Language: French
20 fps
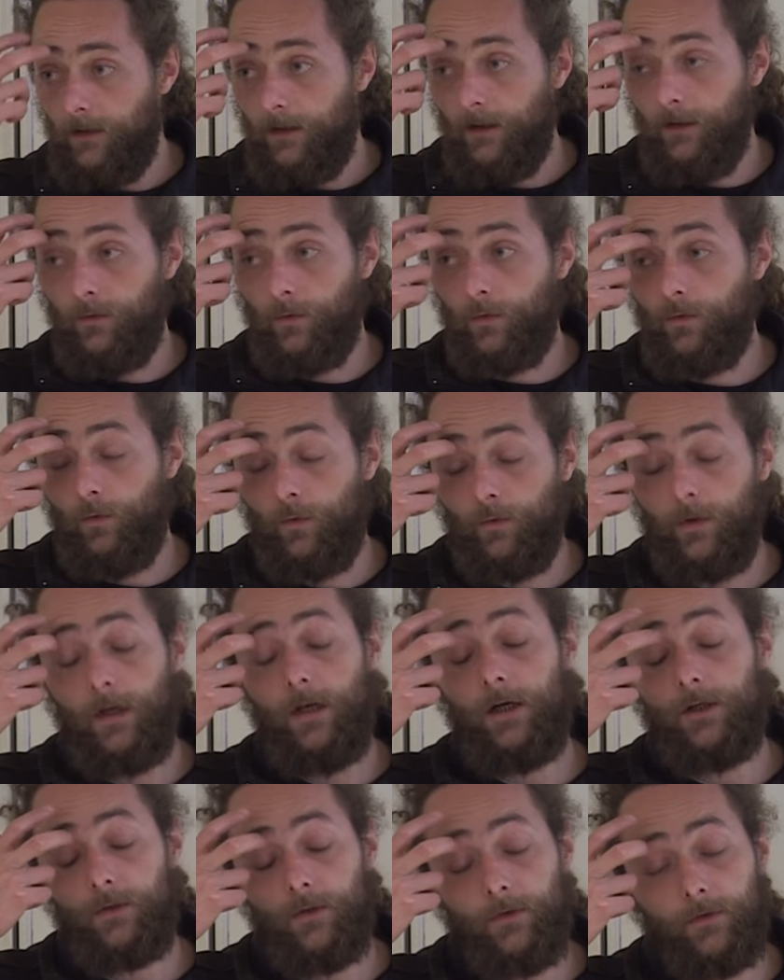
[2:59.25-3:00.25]
Et donc, nous, on a de
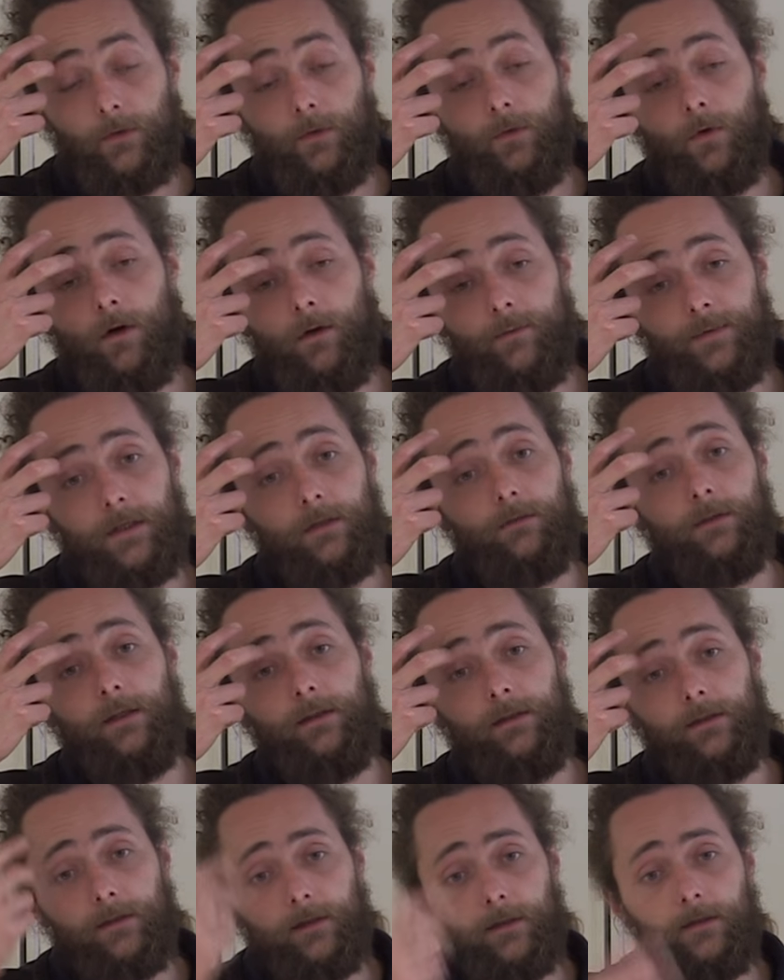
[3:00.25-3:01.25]
la chance en Europe, c'est qu'on a
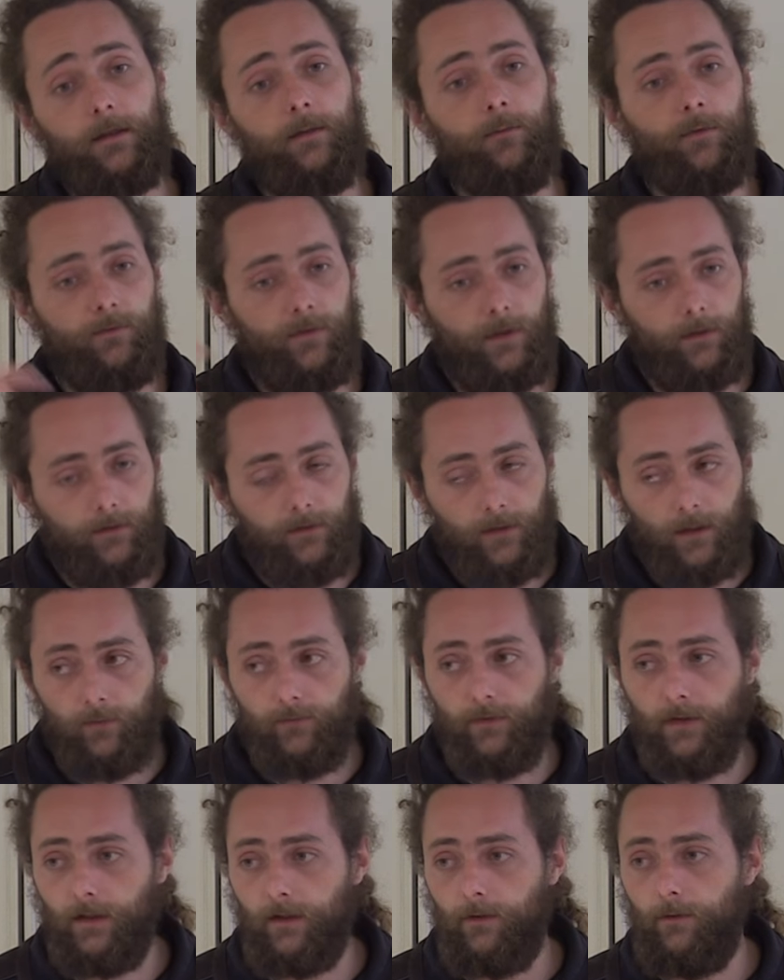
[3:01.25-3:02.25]
des très très bons vers de terre pour
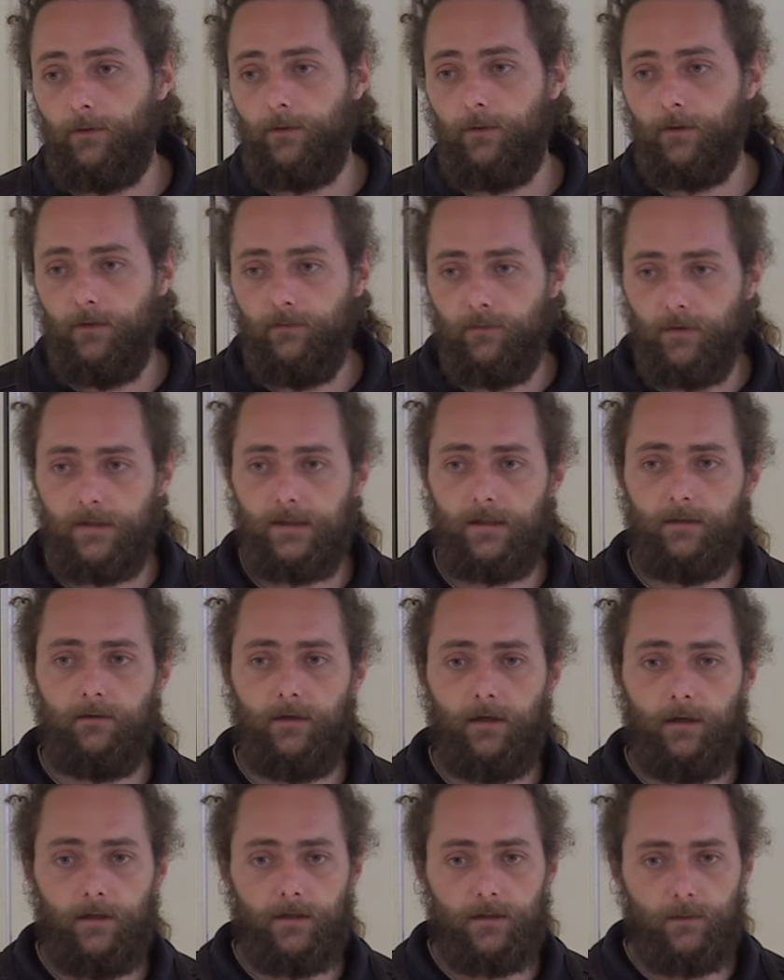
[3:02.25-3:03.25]
faire de l'agriculture, il faut le
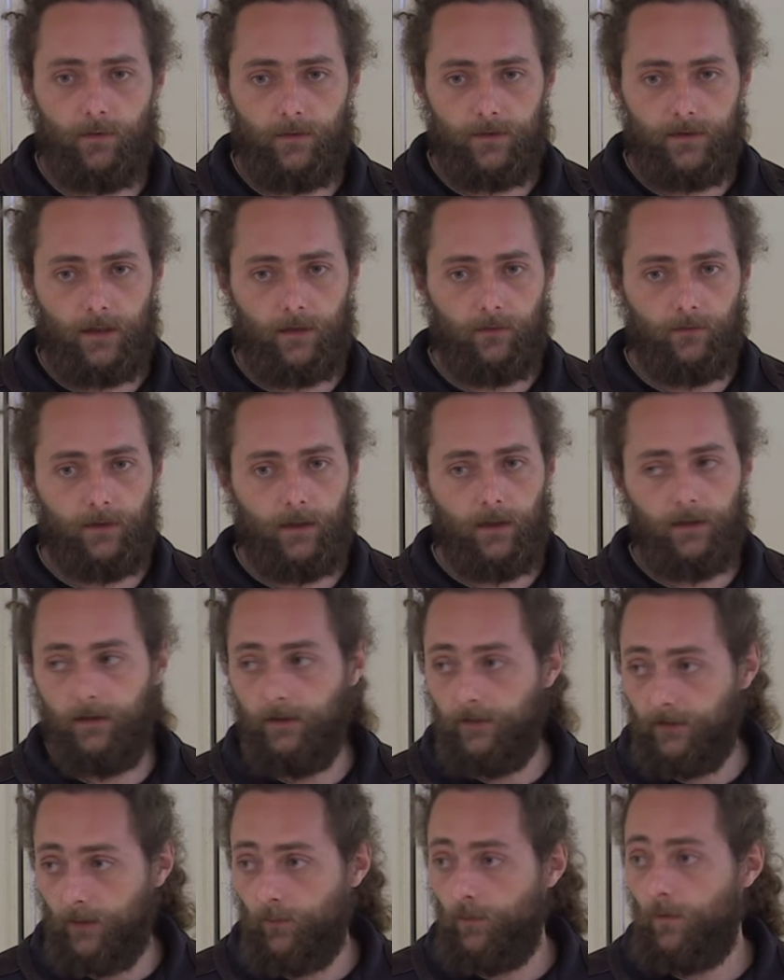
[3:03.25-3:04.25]
savoir, et c'est pour ça qu'on a
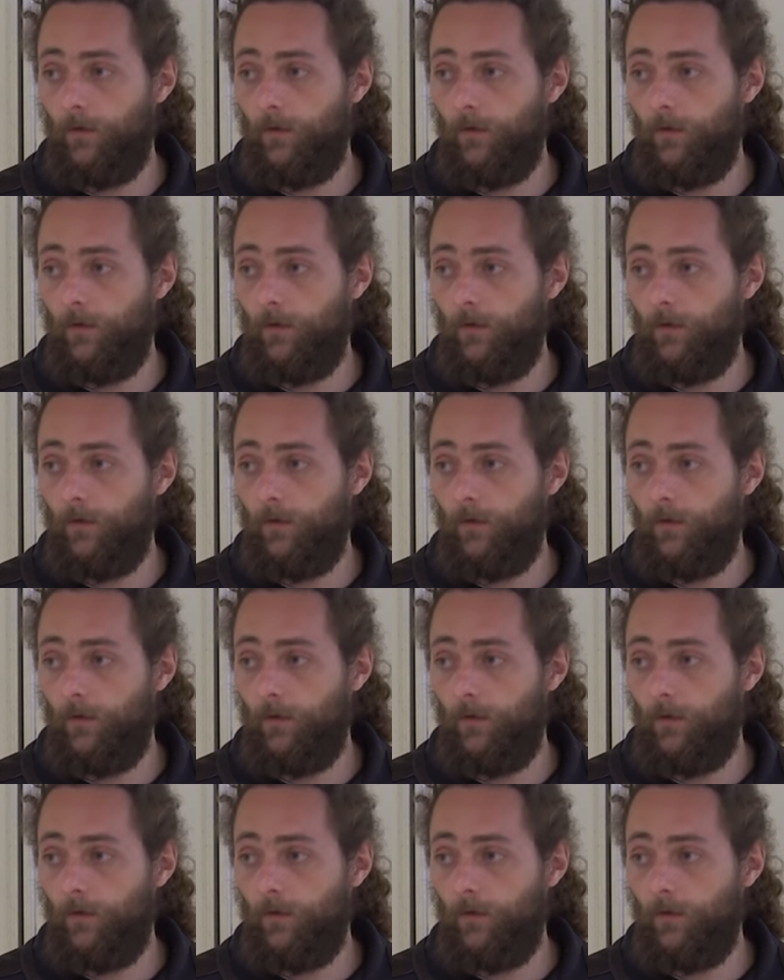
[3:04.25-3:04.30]
des très